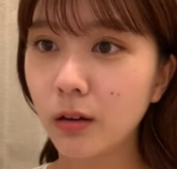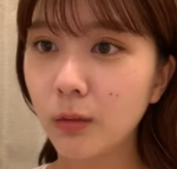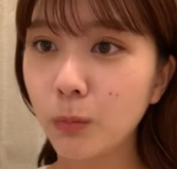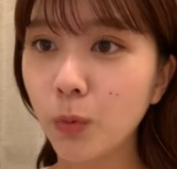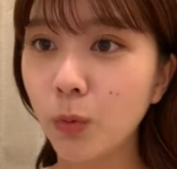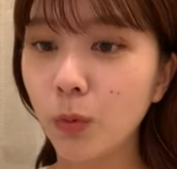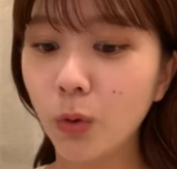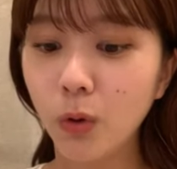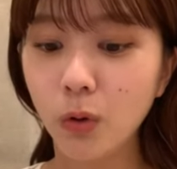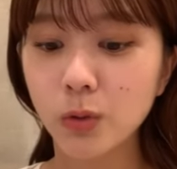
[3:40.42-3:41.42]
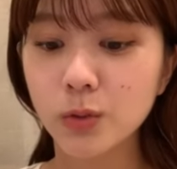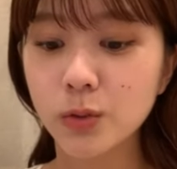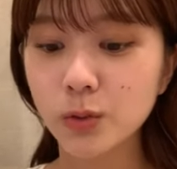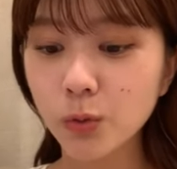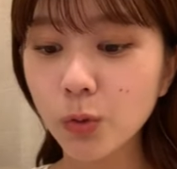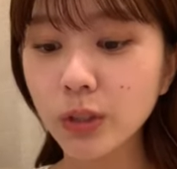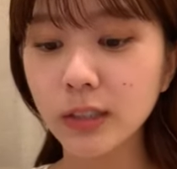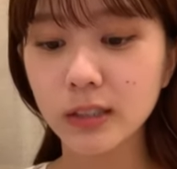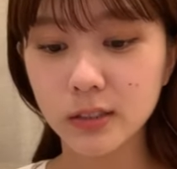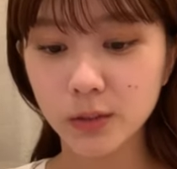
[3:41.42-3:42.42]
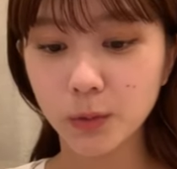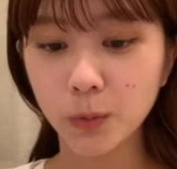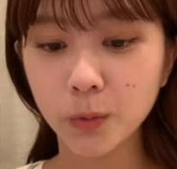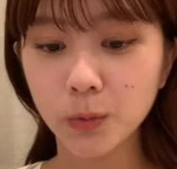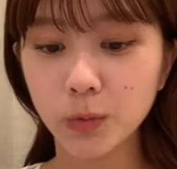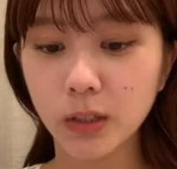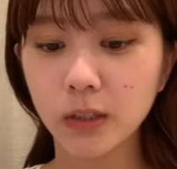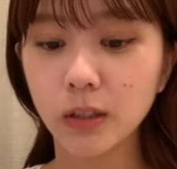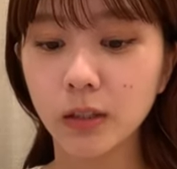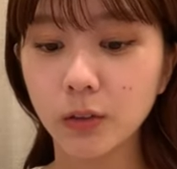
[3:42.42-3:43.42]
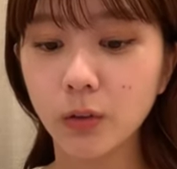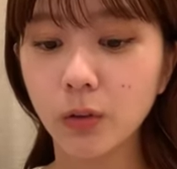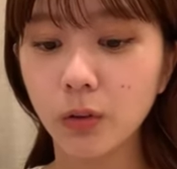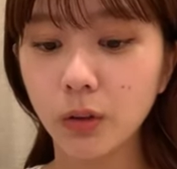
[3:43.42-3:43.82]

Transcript: もうすごいんですよコントなんだけど